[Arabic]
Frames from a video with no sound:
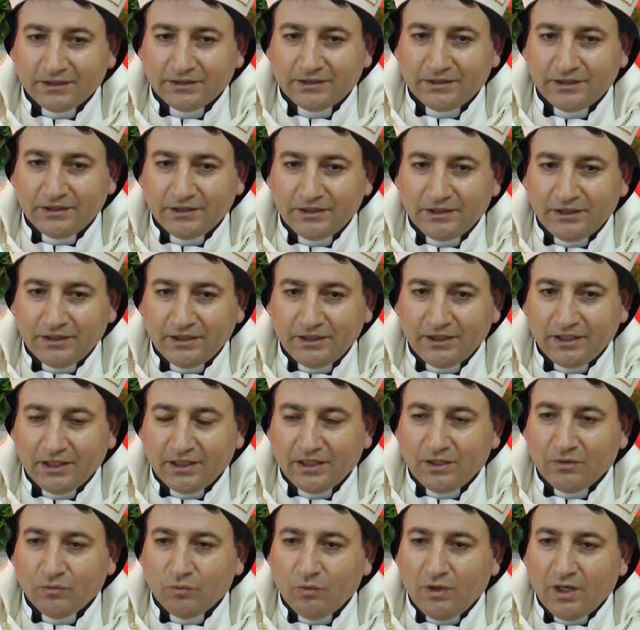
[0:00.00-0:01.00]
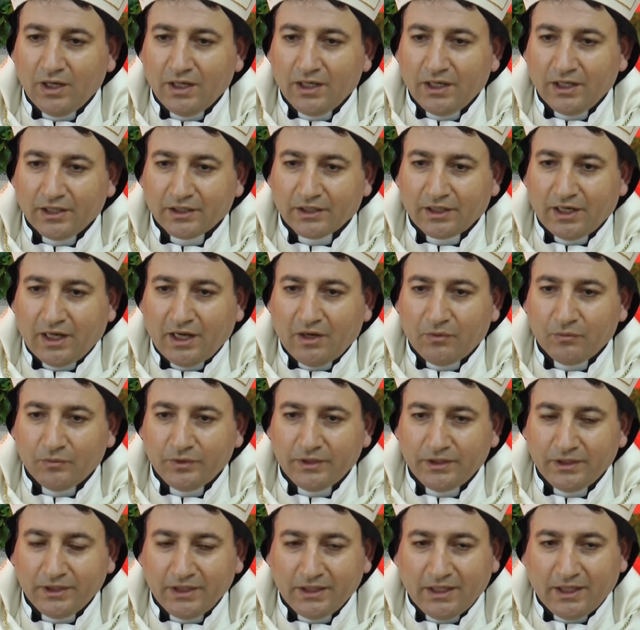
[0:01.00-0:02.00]
الدينيه
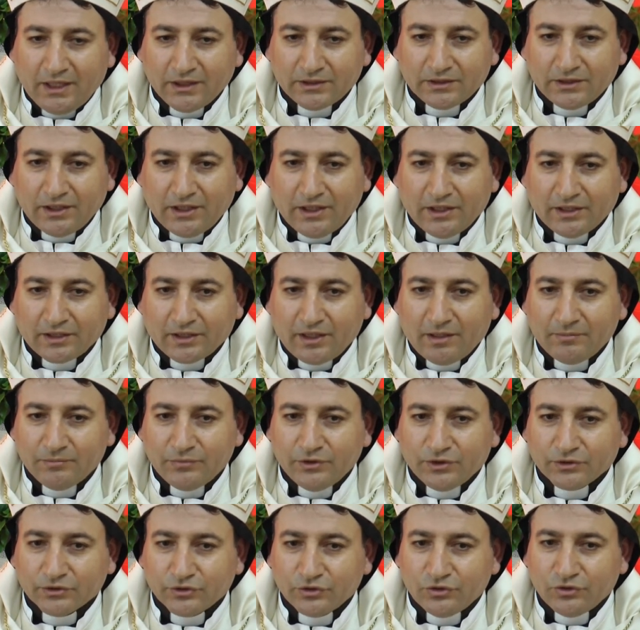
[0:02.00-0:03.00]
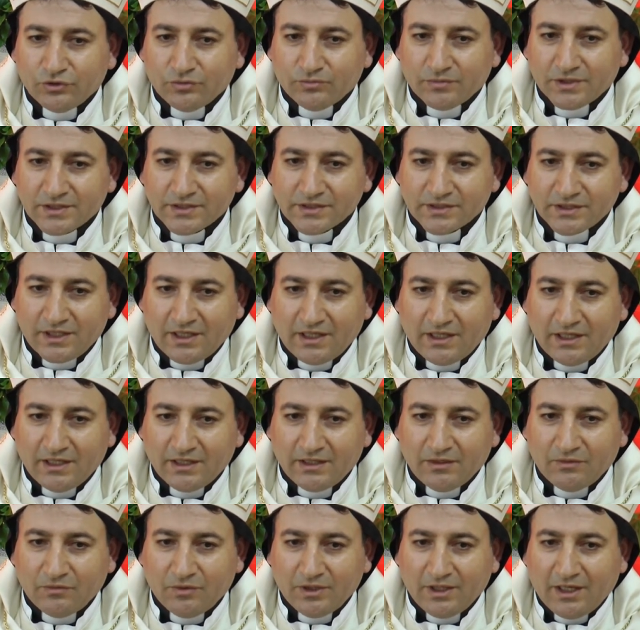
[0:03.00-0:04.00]
والرعويه حتى الرب يعطيهم
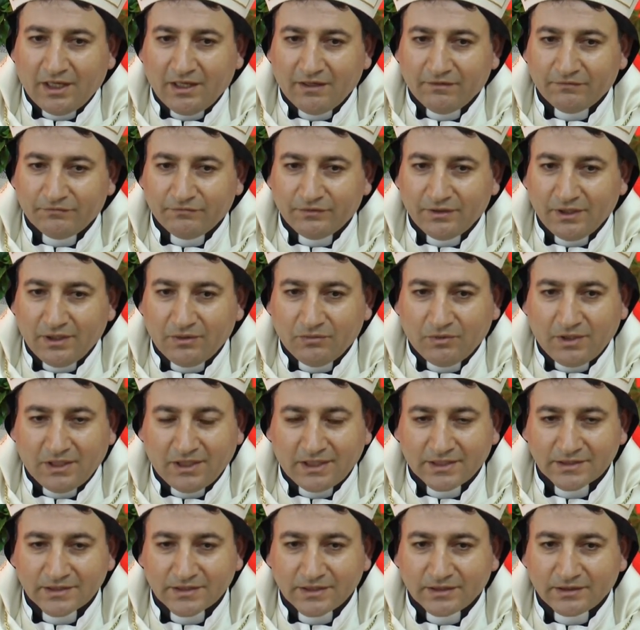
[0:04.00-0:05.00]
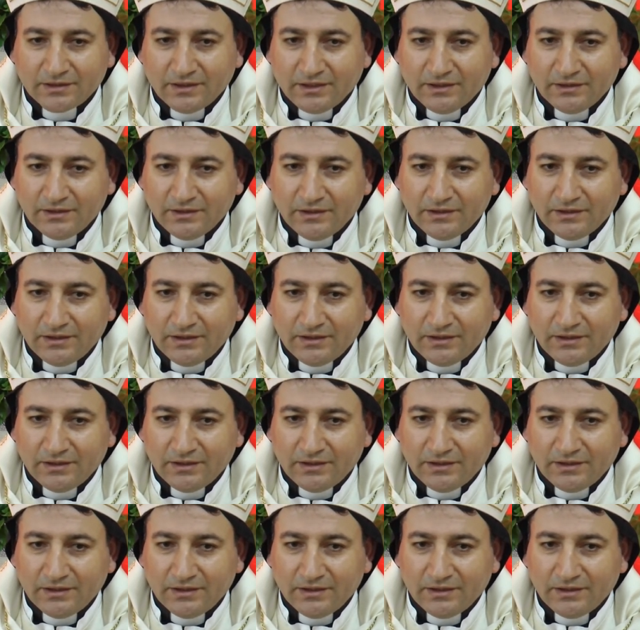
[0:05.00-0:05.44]
الصحه والعافيه وخاصه